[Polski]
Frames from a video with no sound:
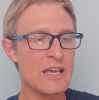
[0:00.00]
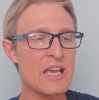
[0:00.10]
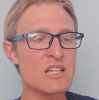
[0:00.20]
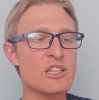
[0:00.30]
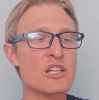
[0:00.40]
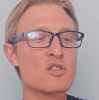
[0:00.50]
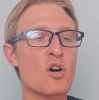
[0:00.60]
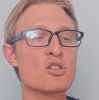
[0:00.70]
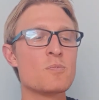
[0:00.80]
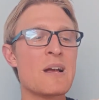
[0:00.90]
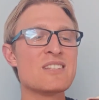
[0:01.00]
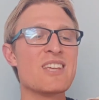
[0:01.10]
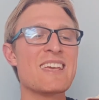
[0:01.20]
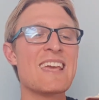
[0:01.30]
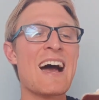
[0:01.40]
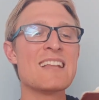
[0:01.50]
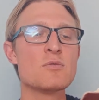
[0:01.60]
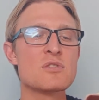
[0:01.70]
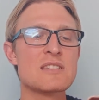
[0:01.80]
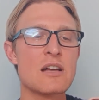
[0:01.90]
Jeśli ktoś będzie
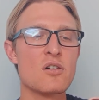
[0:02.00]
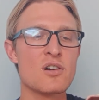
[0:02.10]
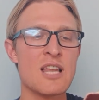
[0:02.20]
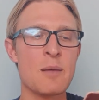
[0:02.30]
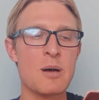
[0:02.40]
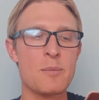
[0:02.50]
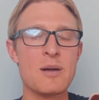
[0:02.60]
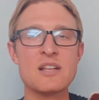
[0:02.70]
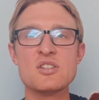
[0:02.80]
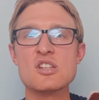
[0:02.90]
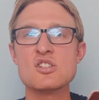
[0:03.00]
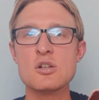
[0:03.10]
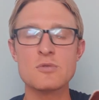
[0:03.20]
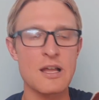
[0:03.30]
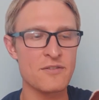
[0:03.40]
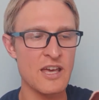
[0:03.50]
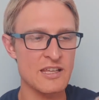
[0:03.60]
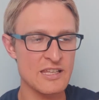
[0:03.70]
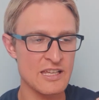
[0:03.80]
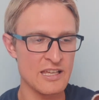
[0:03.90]
jadł z tego chleba, będzie żył na
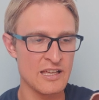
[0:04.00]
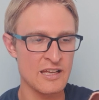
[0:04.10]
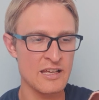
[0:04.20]
wieki.